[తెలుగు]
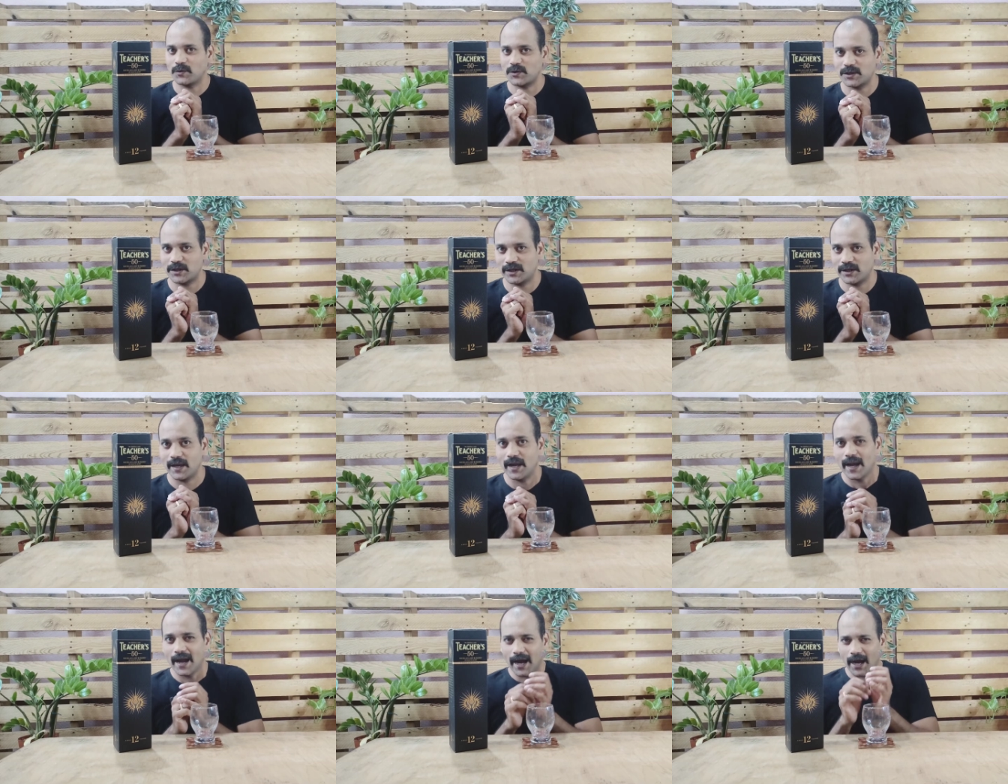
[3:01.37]
వచ్చింది
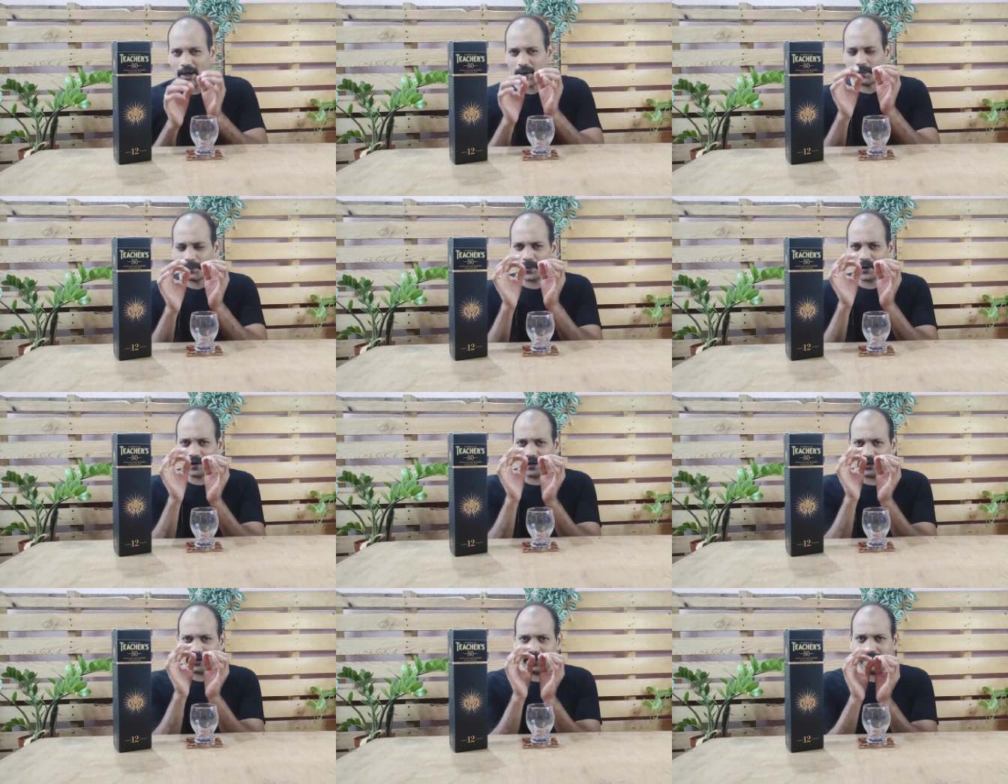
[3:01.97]
ఆయన
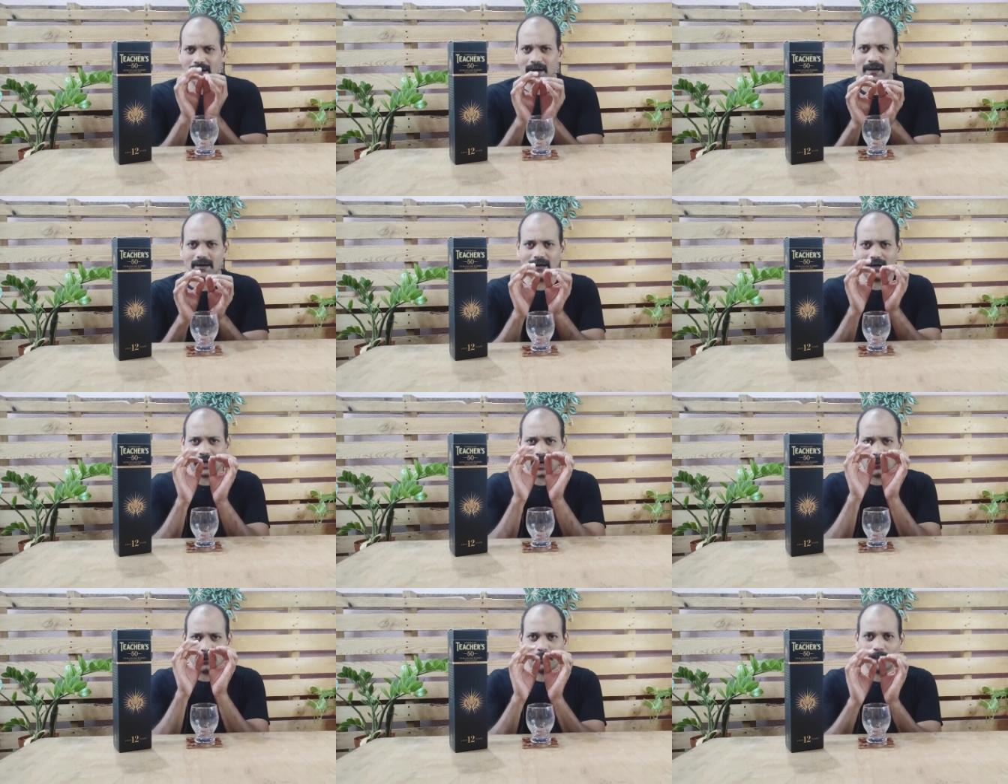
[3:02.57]
పర్టికులర్గా
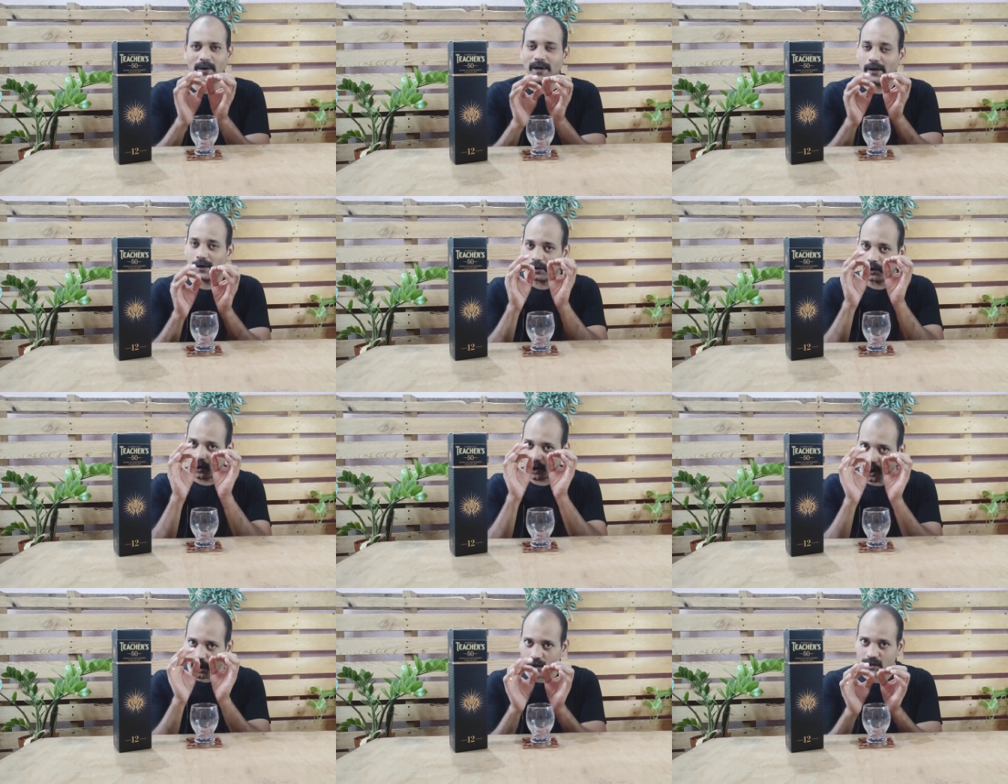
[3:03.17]
కంప్లీట్
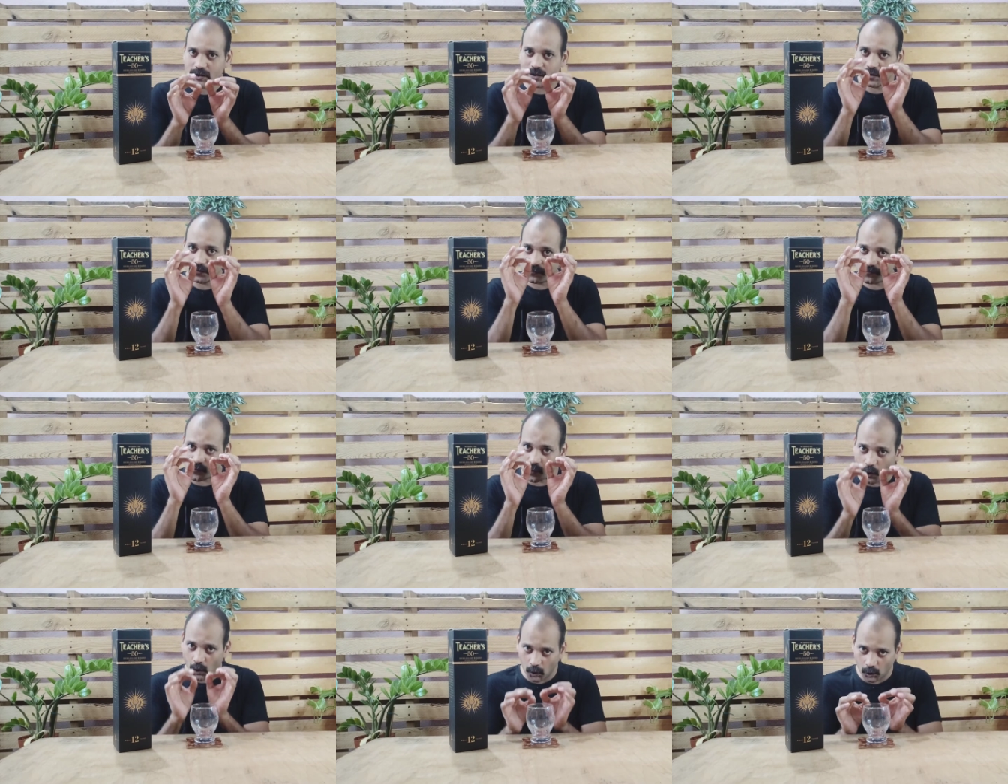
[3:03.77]
లాస్ని
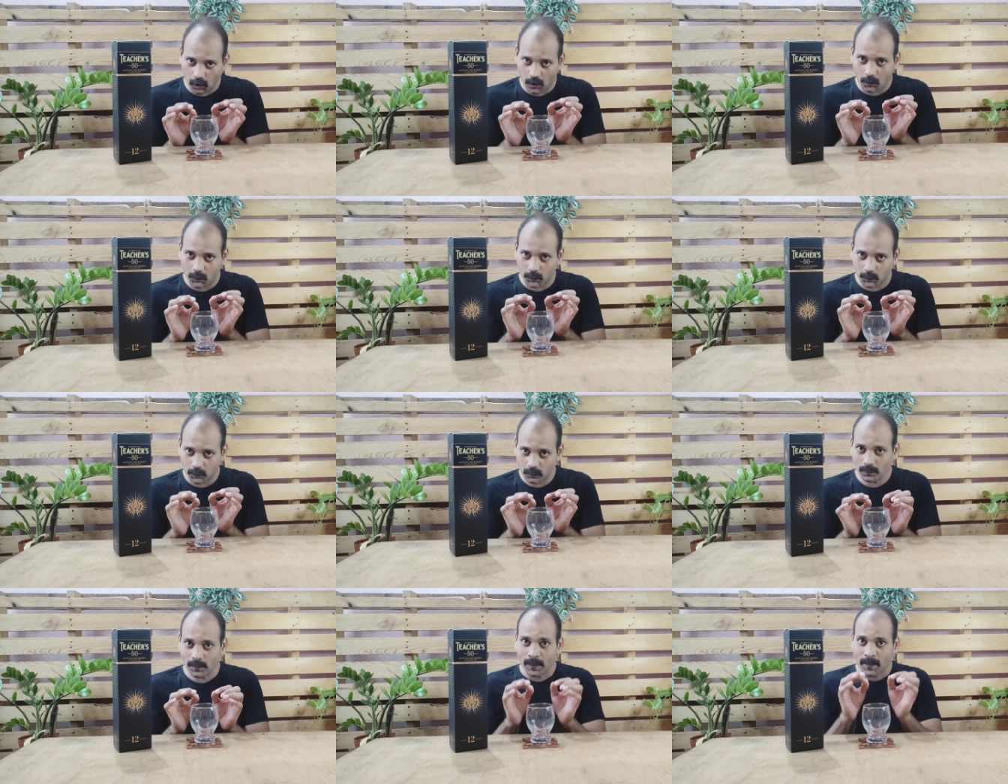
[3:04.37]
ఫాలో
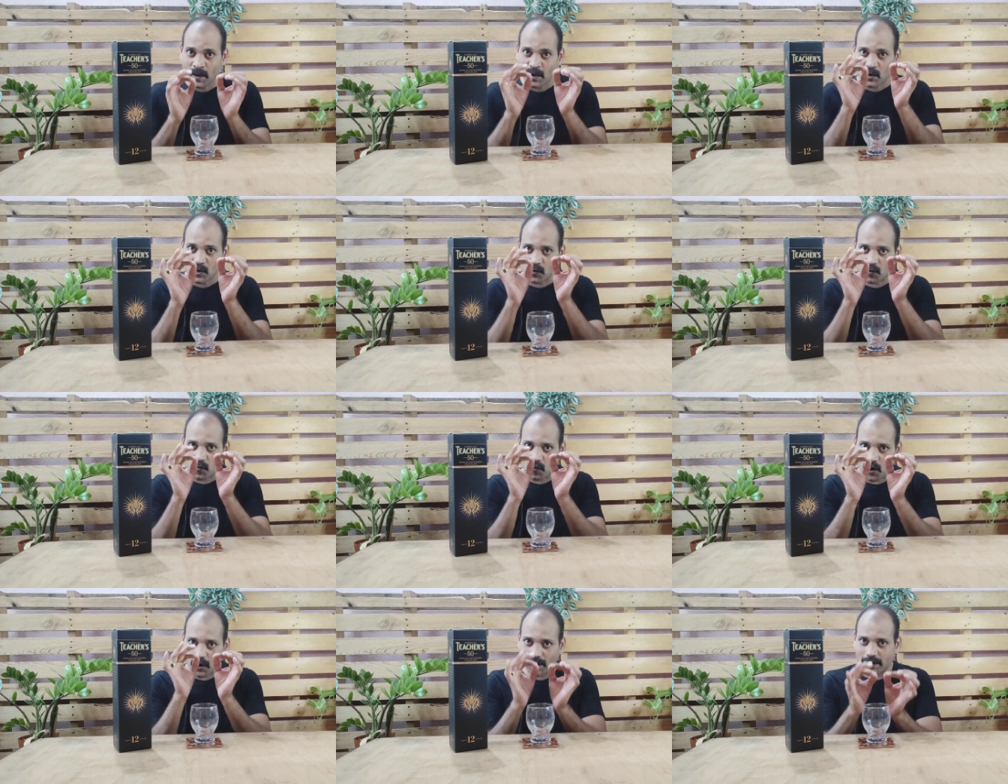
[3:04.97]
అవుతూ
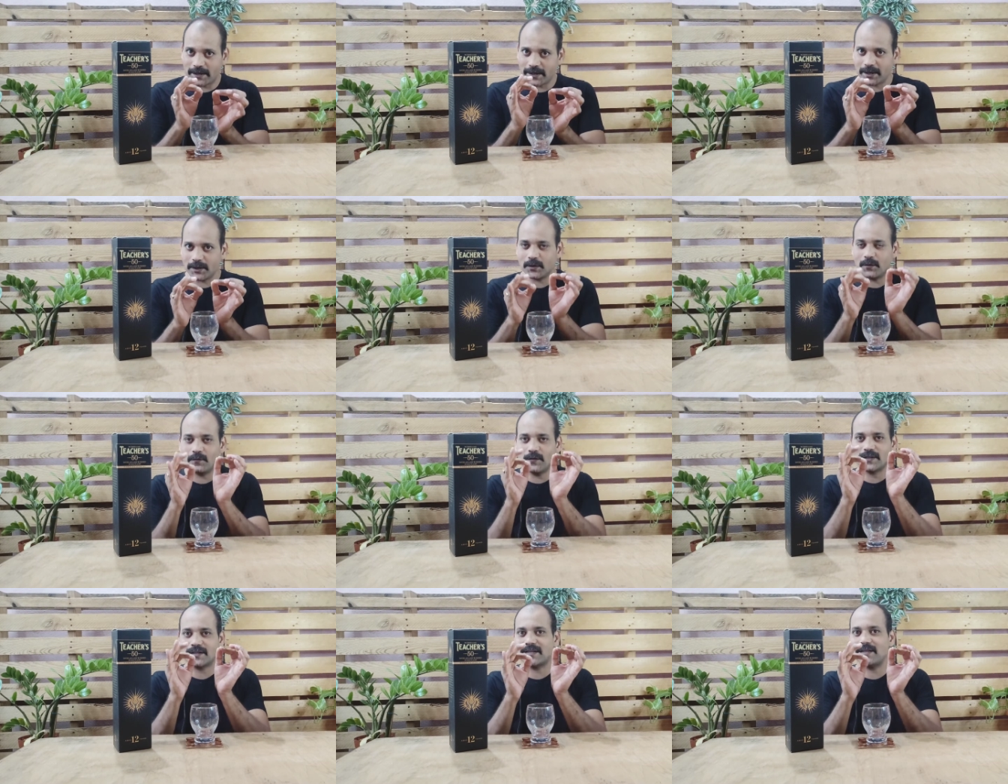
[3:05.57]

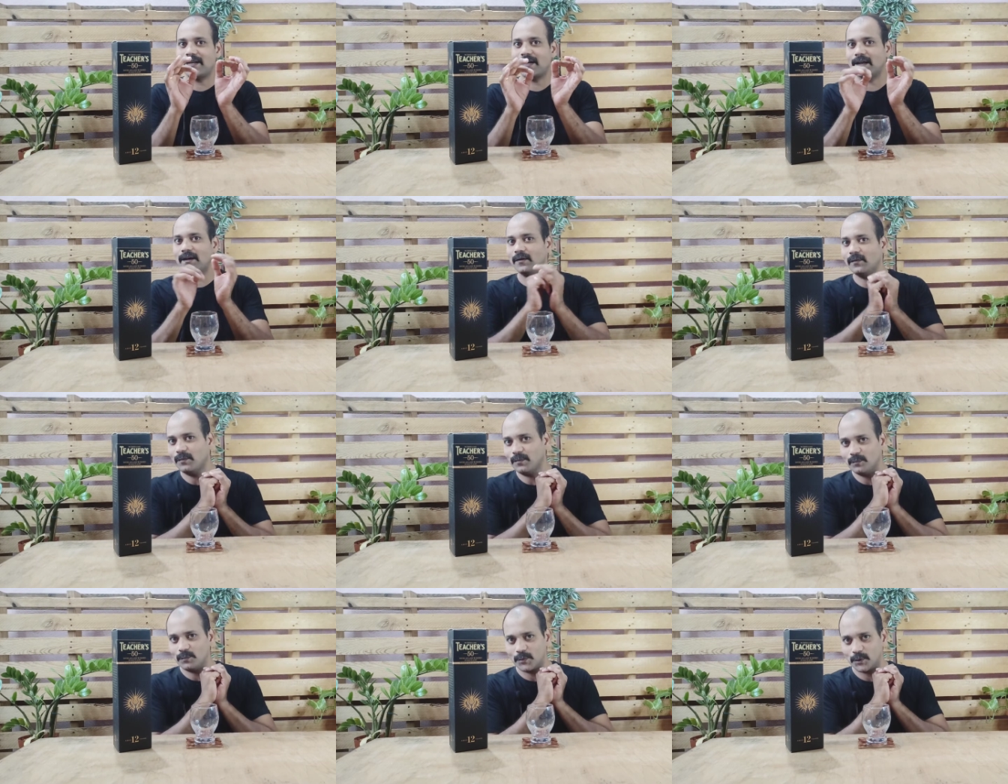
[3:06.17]
క్వాలిటేటివ్ విస్కీని ఆయన
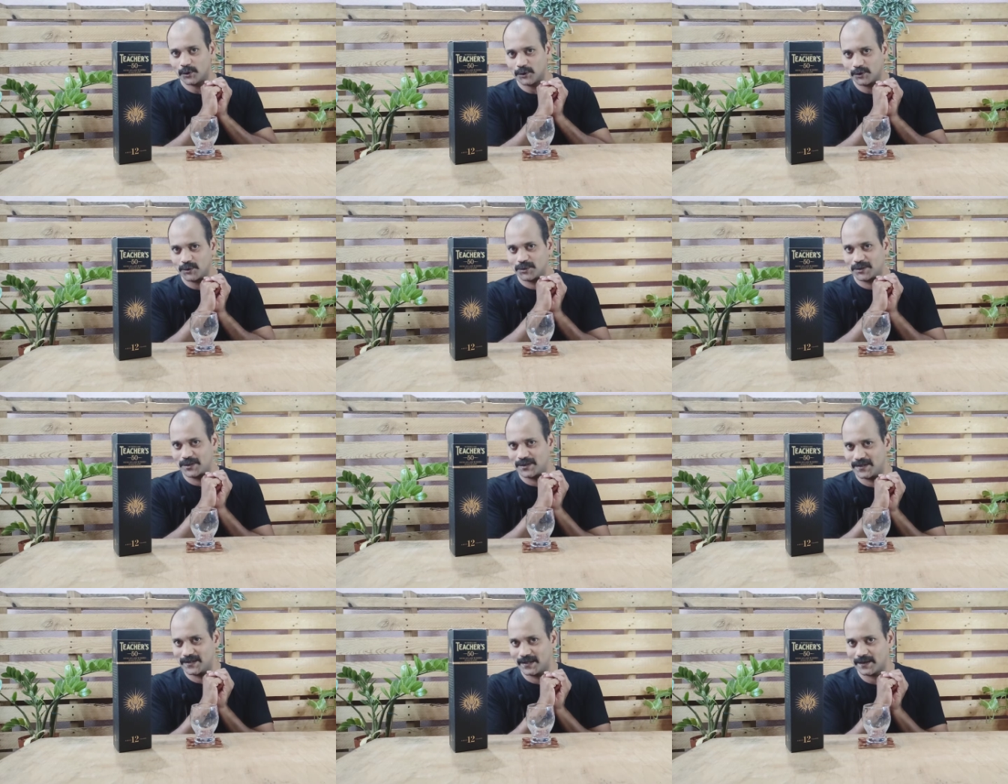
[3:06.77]
ప్రొడ్యూస్
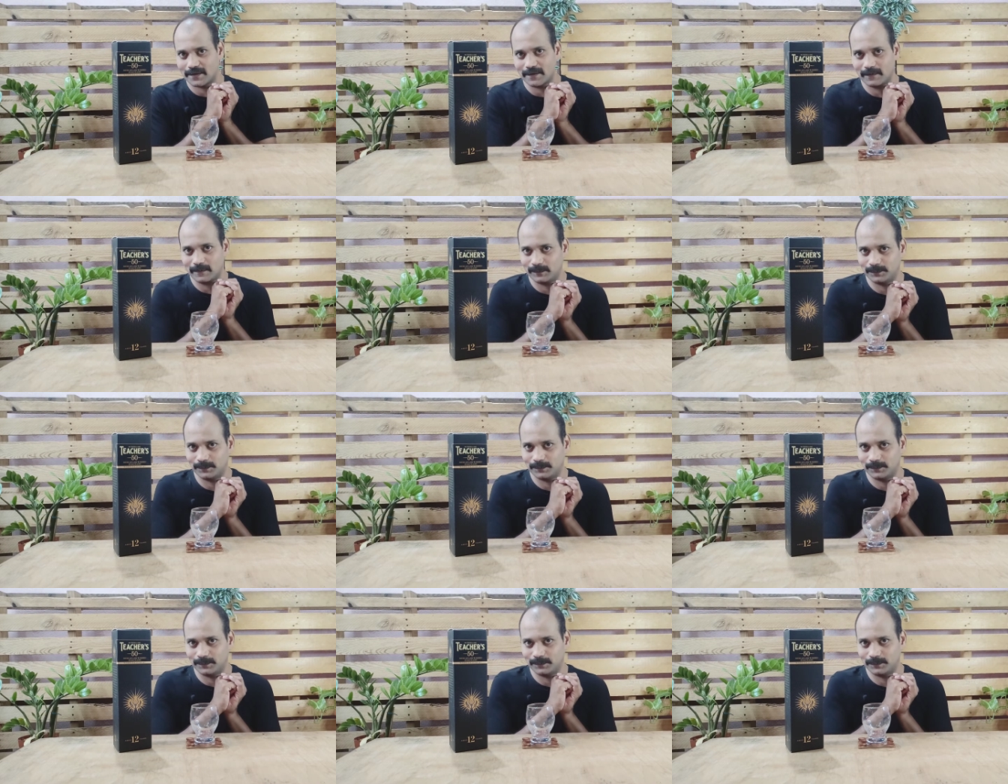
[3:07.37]
చేశారు